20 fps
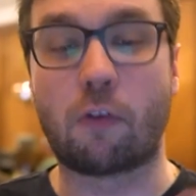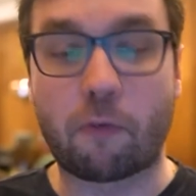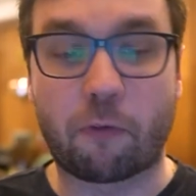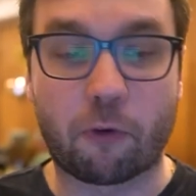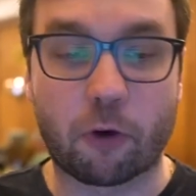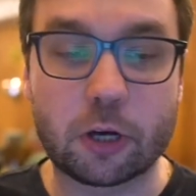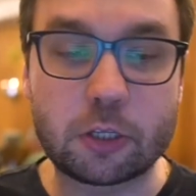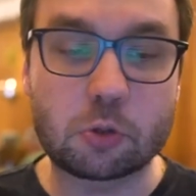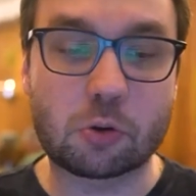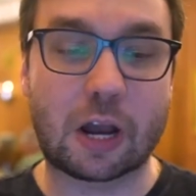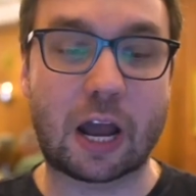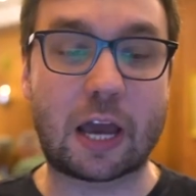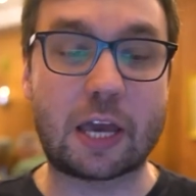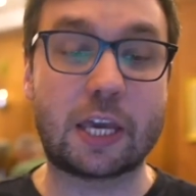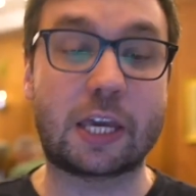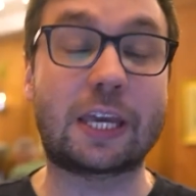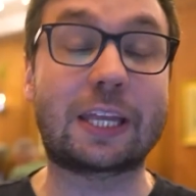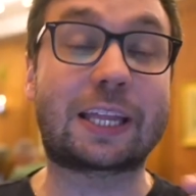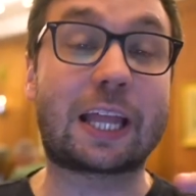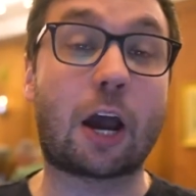foi no
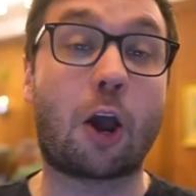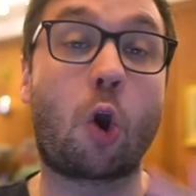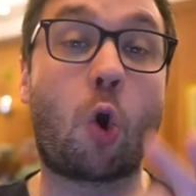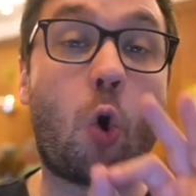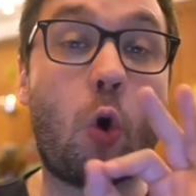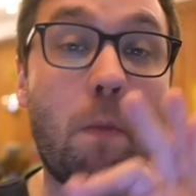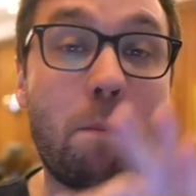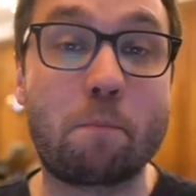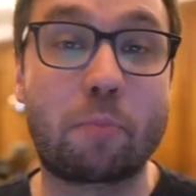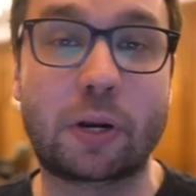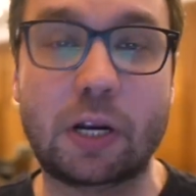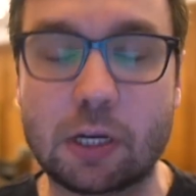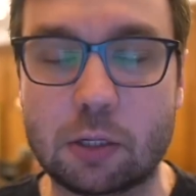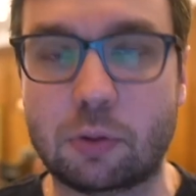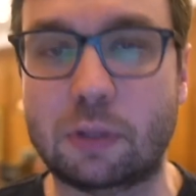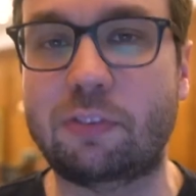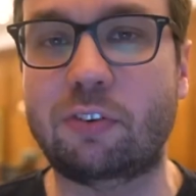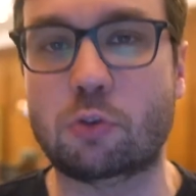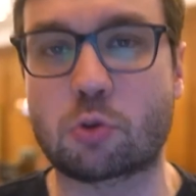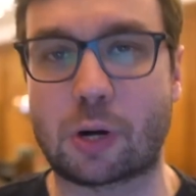Kaique que está comprando esse